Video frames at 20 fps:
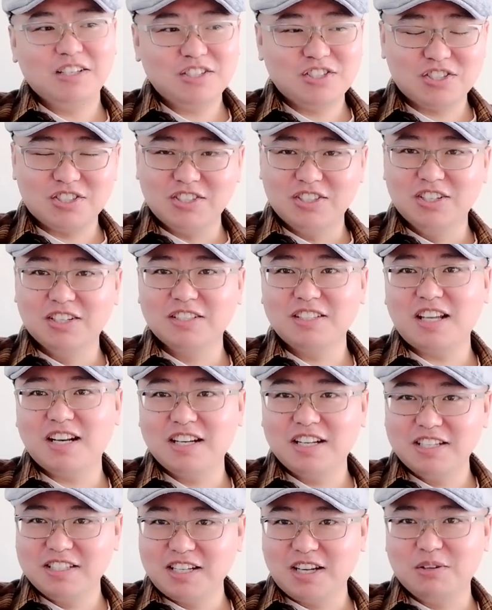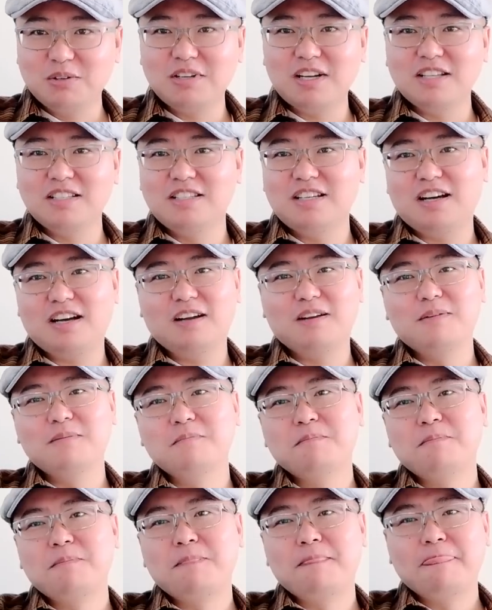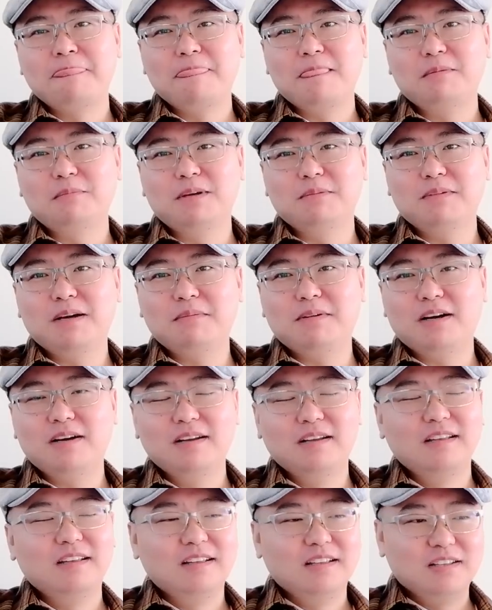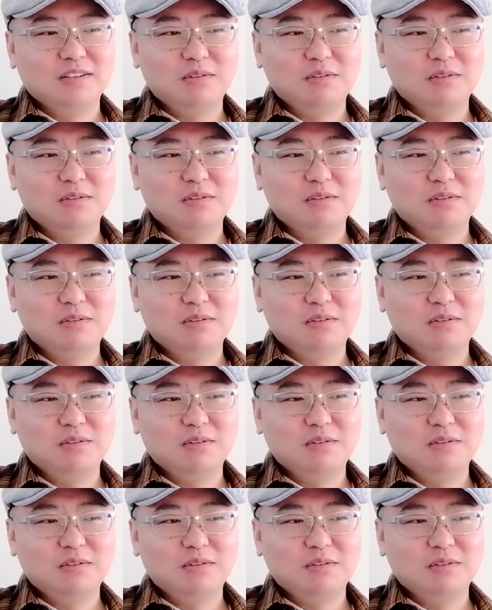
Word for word: 因为它只能在这个加油站加，明白吧？